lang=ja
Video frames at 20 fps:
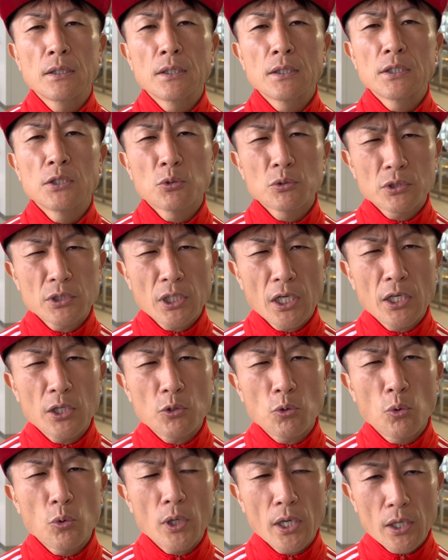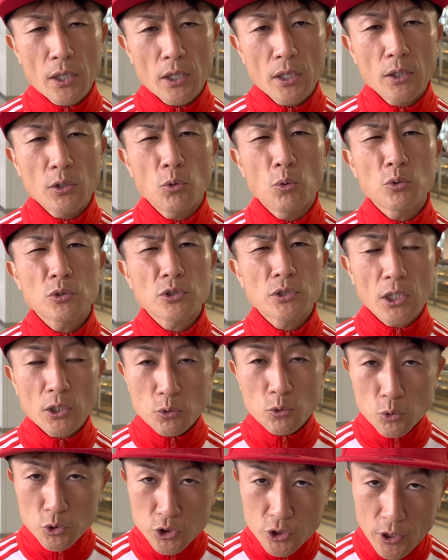日本最高齢のおっさん
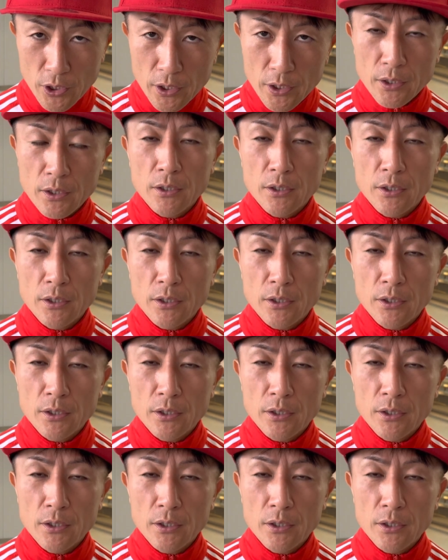として